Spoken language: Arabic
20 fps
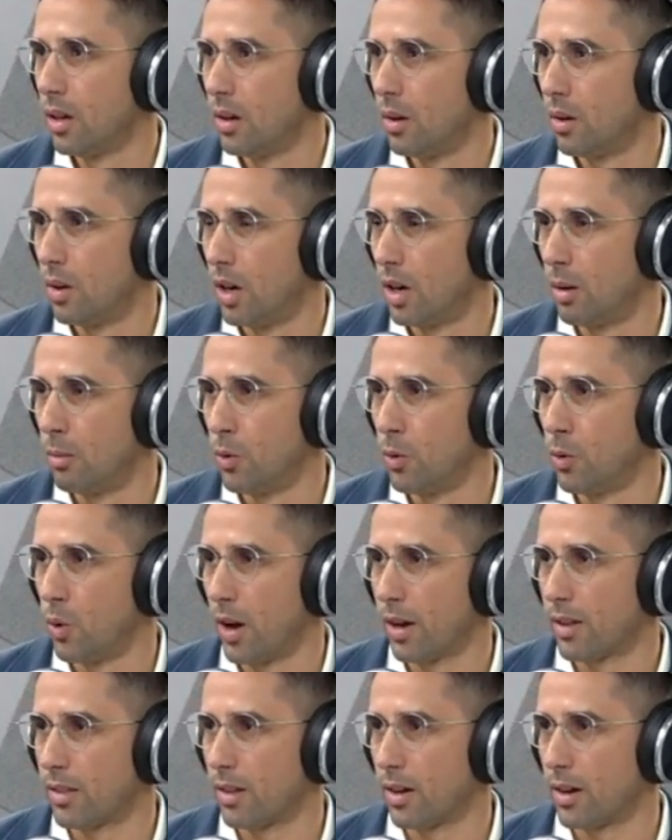ومنذ
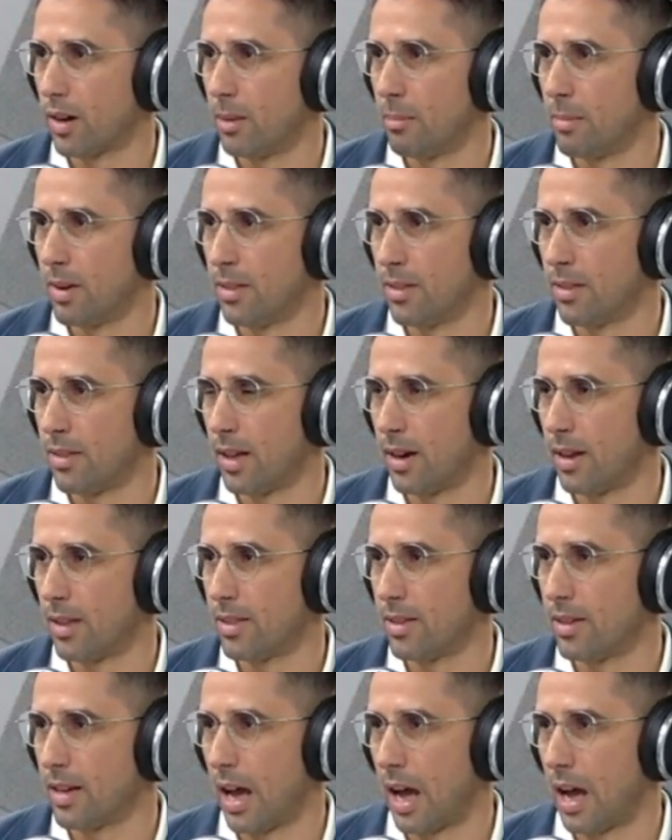أكثر من
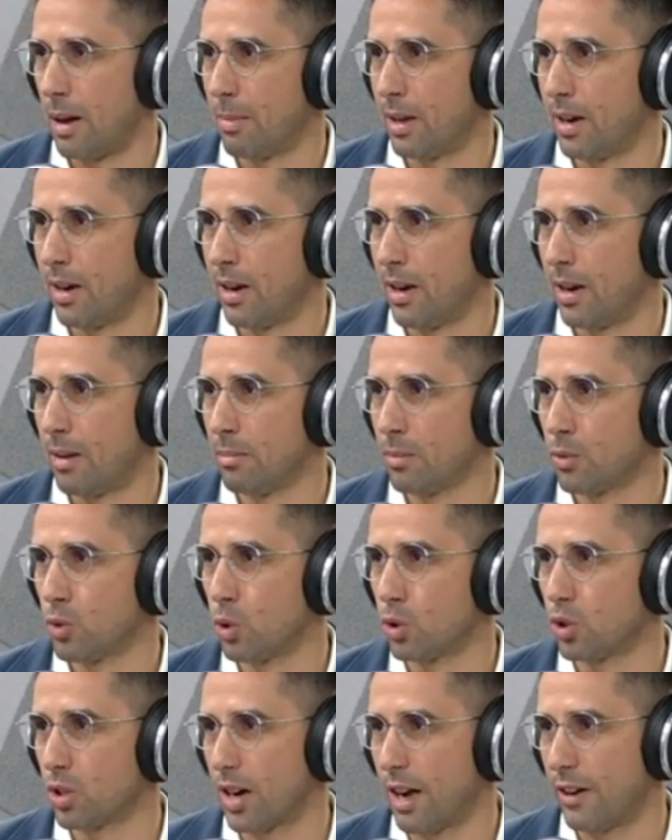30 عاما لم
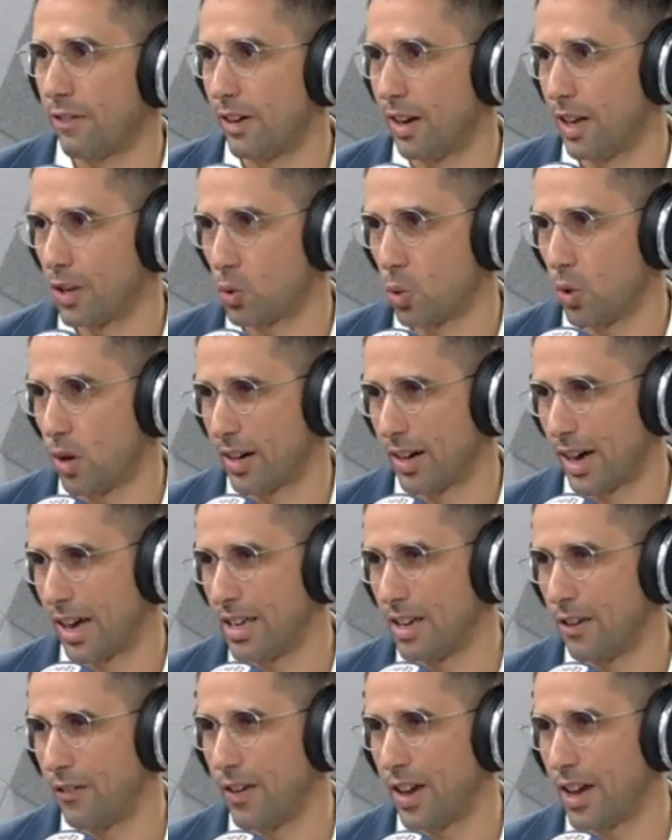تطرح في الأسواق
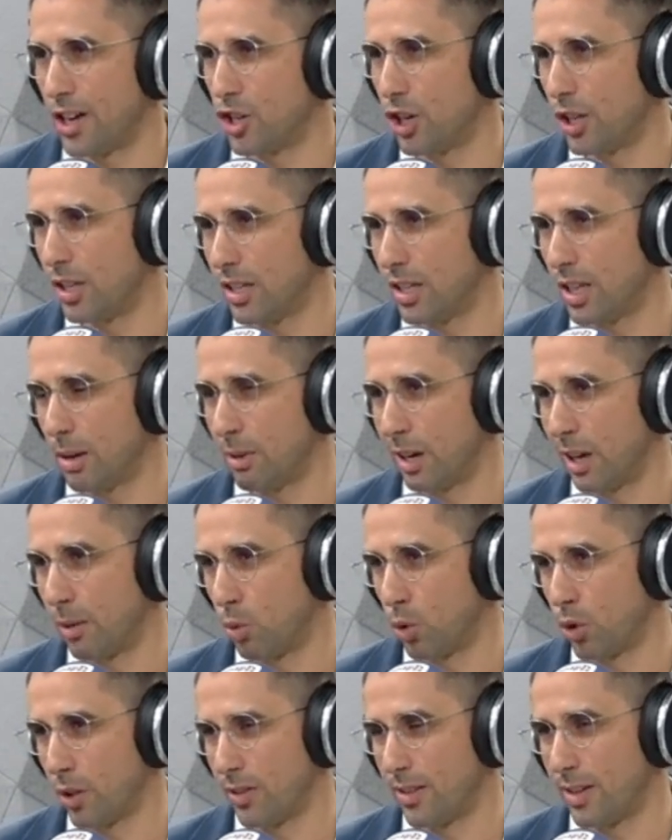أي فئة جديدة من
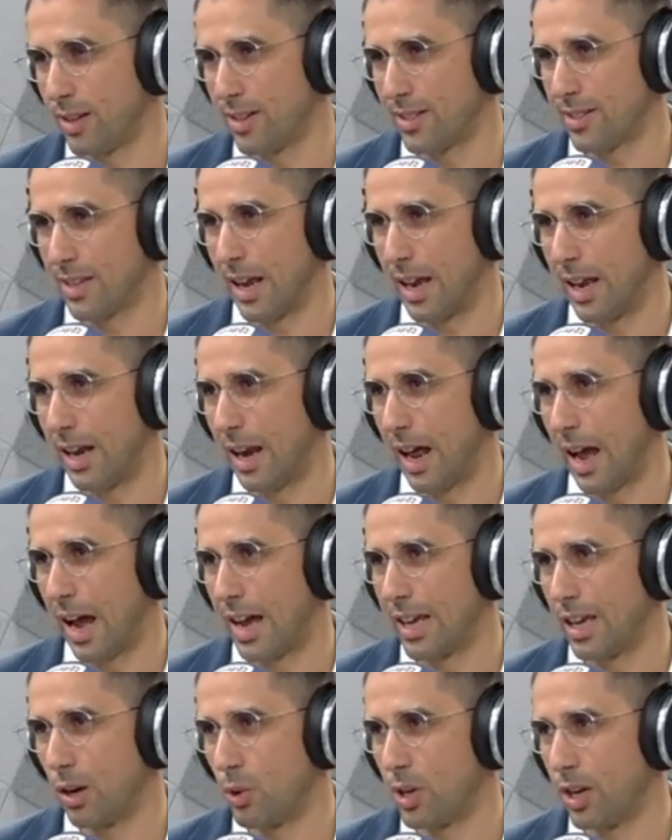المضادات
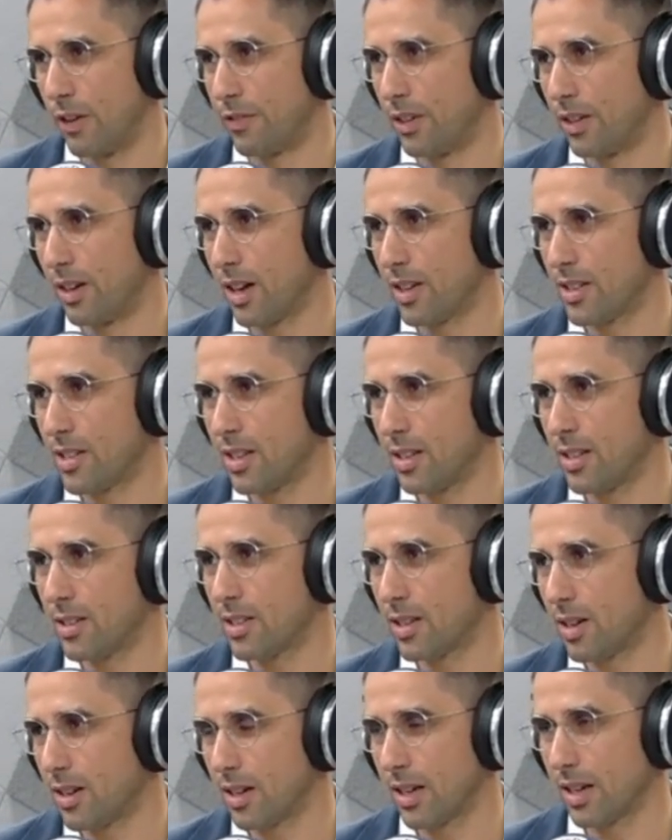الحيوية في نقص
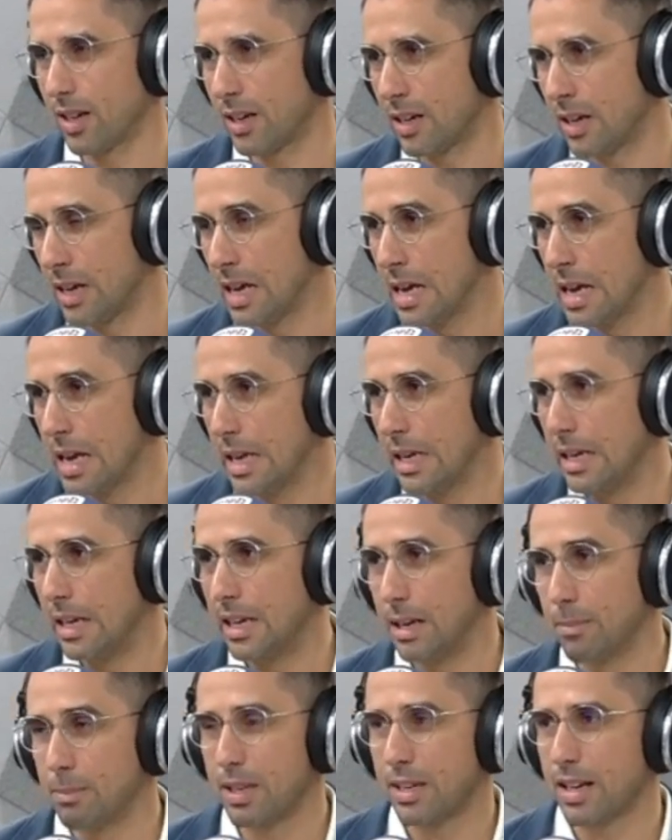صارخ
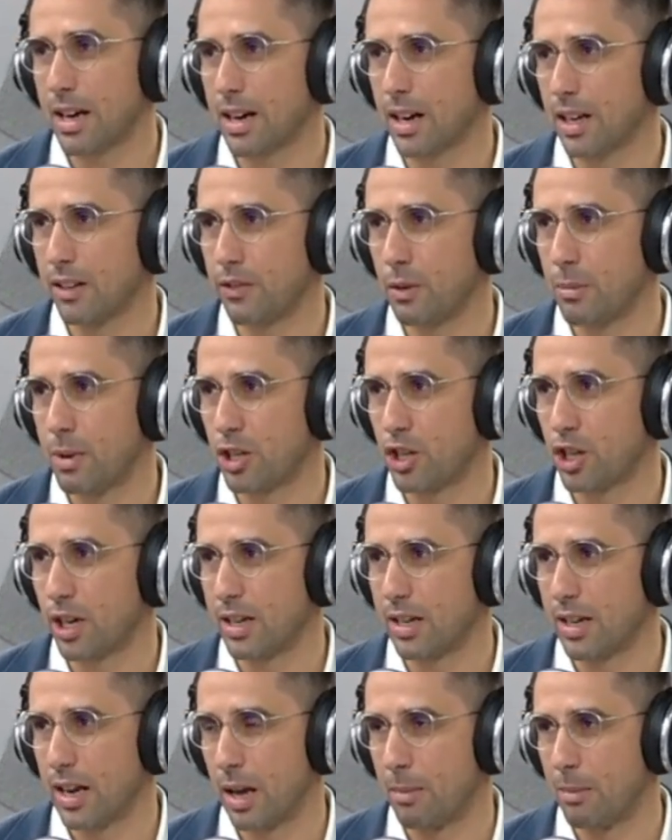للابتكارات في
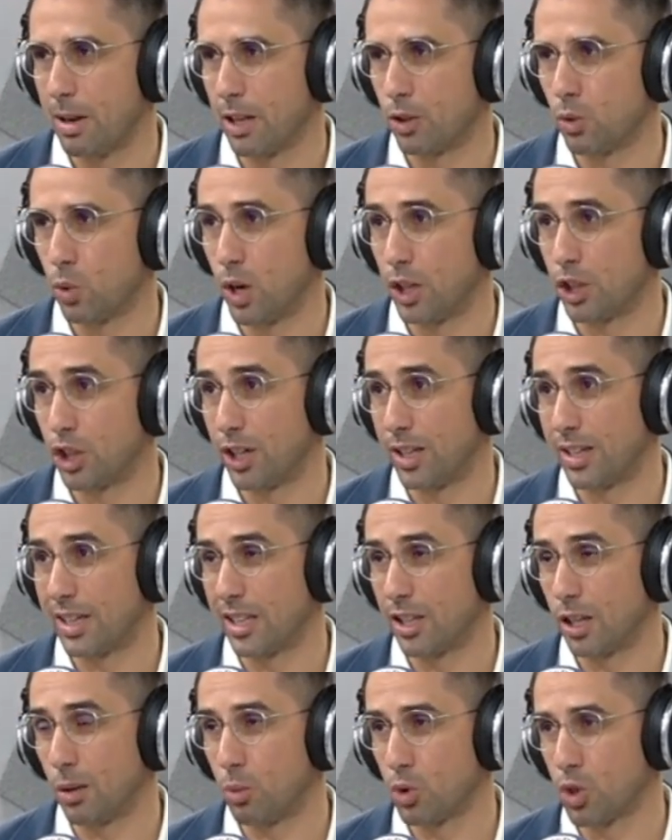مجال أهملته
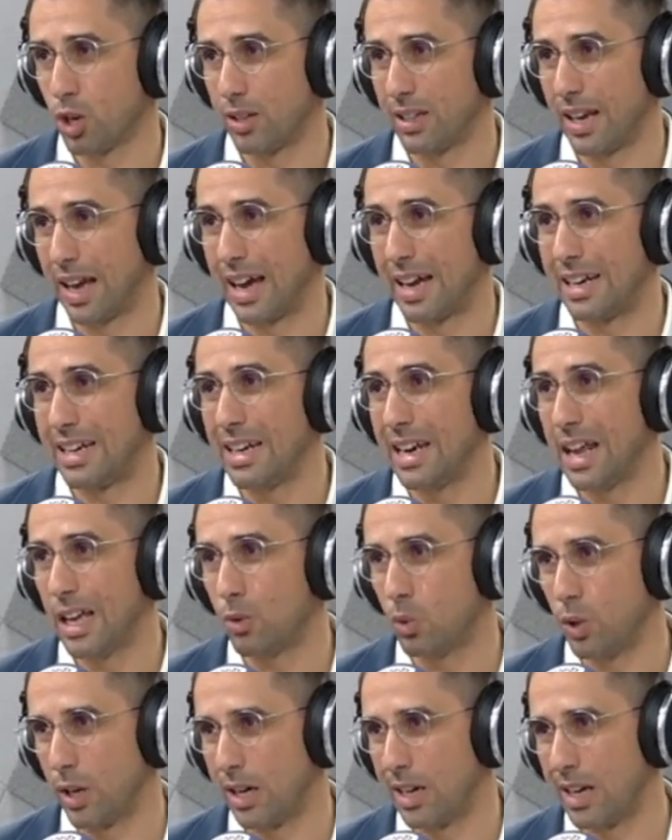الشركات المصنعة
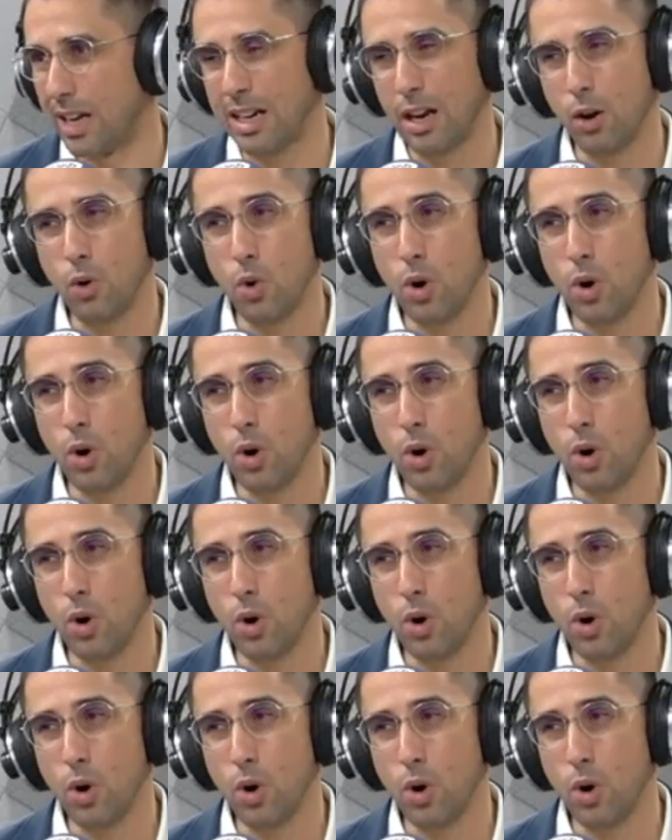للأدوية لأنه